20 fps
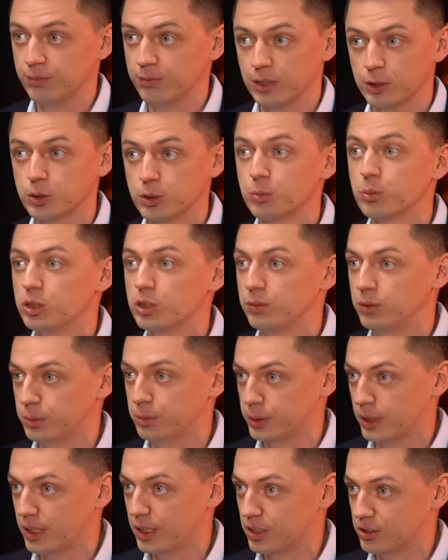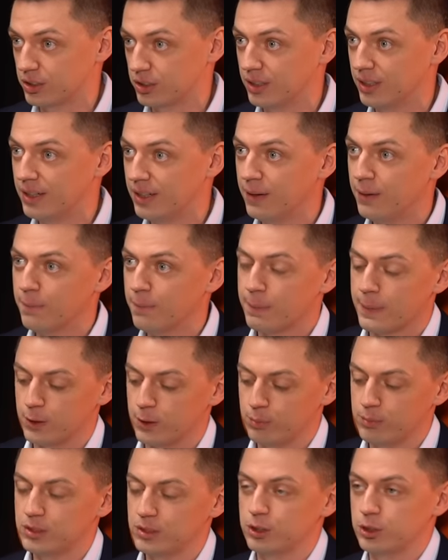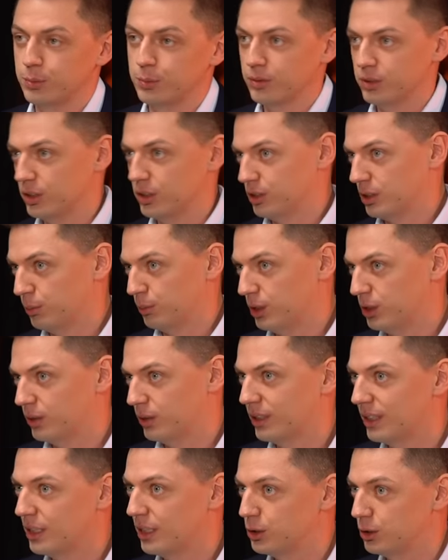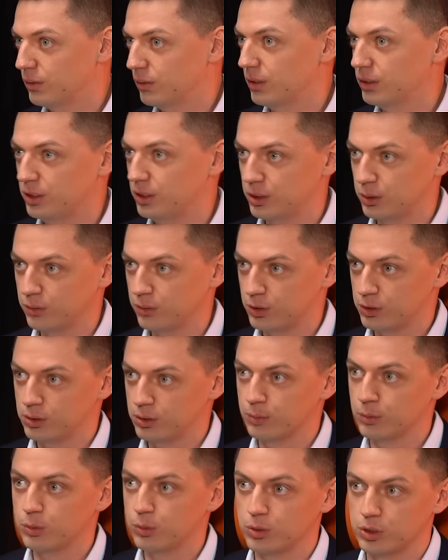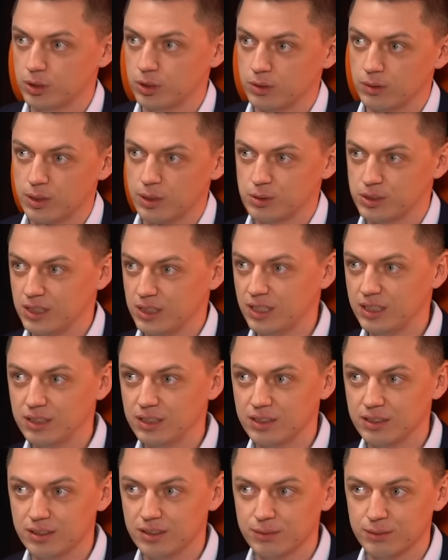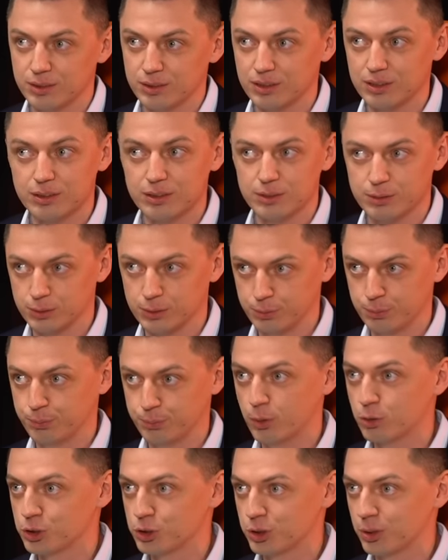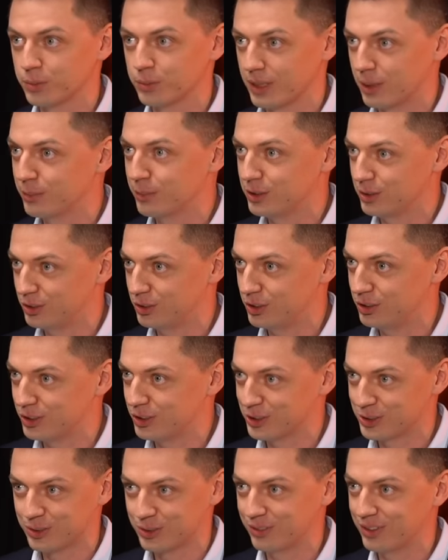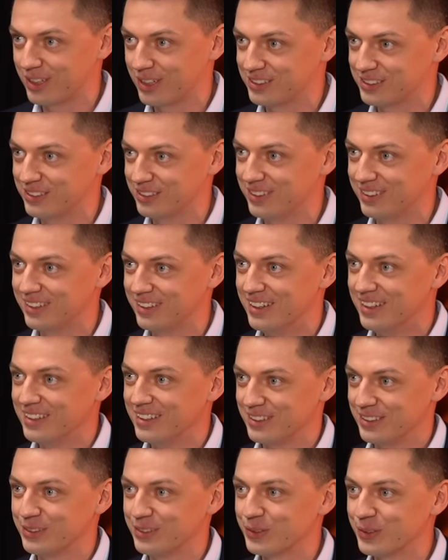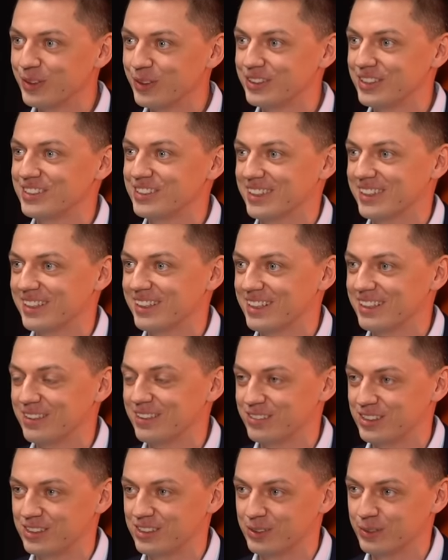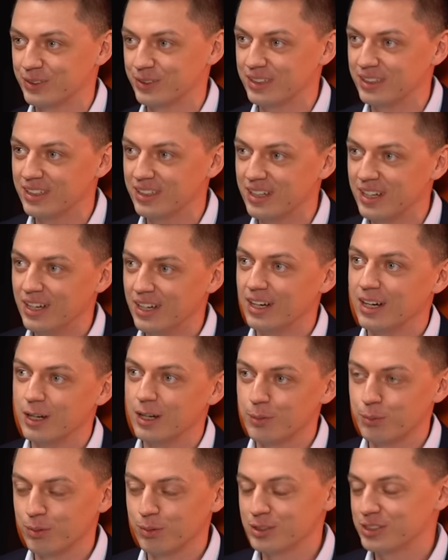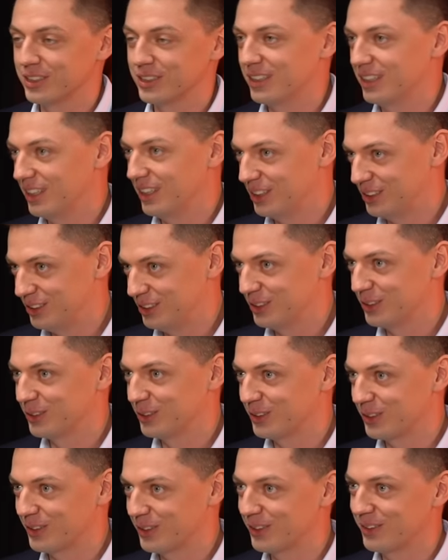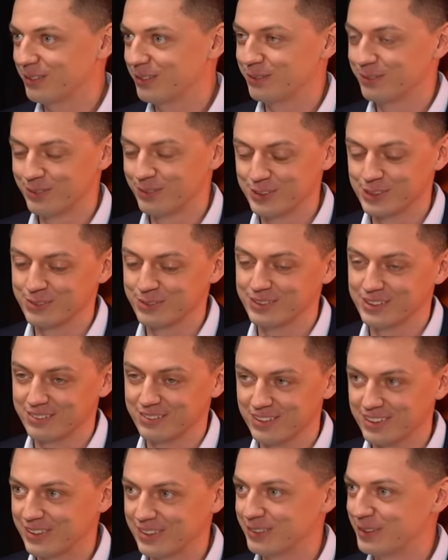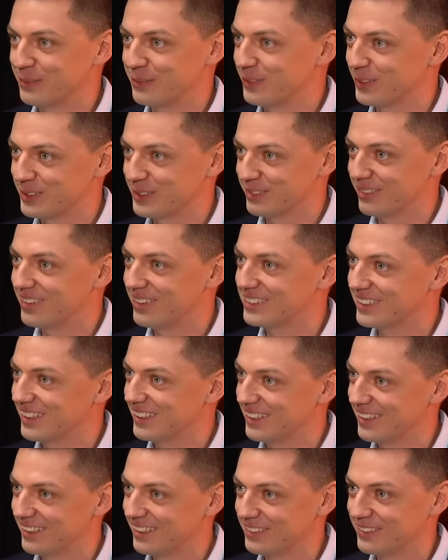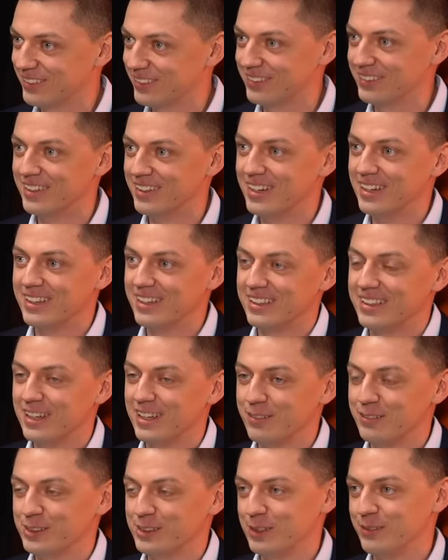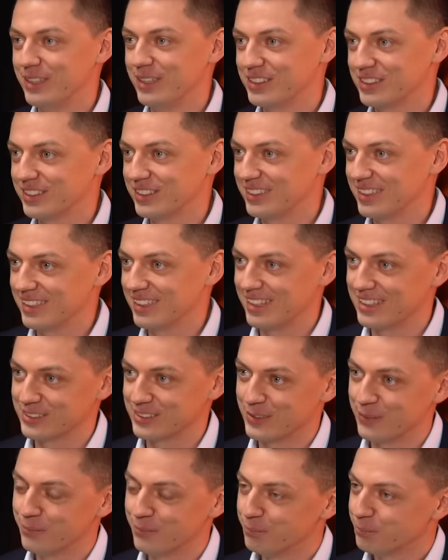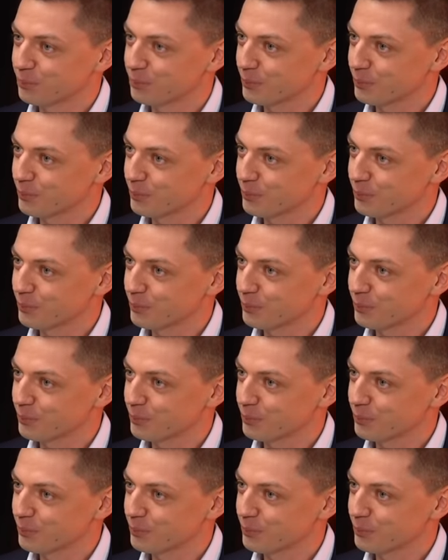większą możliwość sprzedaży. Natomiast szybko zacząłem gdzieś to analizować i zauważyłem, kurczę, to Australii te, pocztą tam jest dosyć ciężko, raczej długo się czeka na te przesyłki. E, polscy klienci, no to możemy za chwilkę o tym porozmawiać, ale do najprzyjemniejszych nie należą.